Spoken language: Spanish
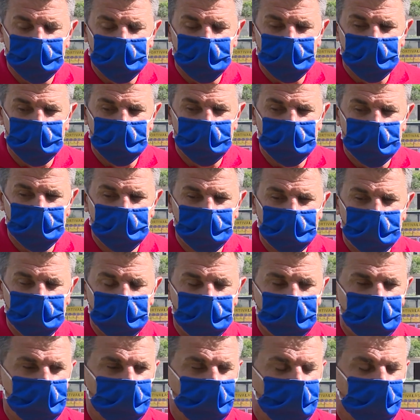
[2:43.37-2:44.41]

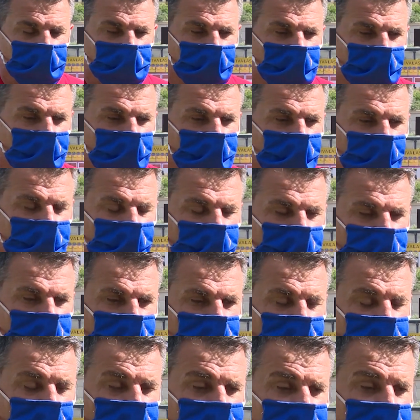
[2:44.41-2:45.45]
y lo,
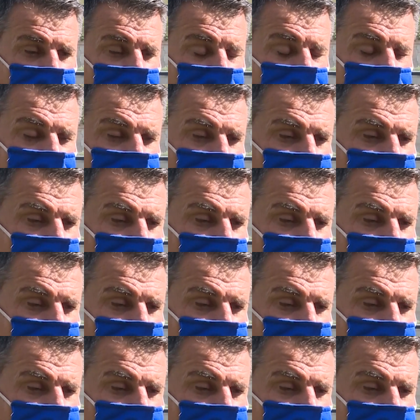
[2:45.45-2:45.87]
lo, cambié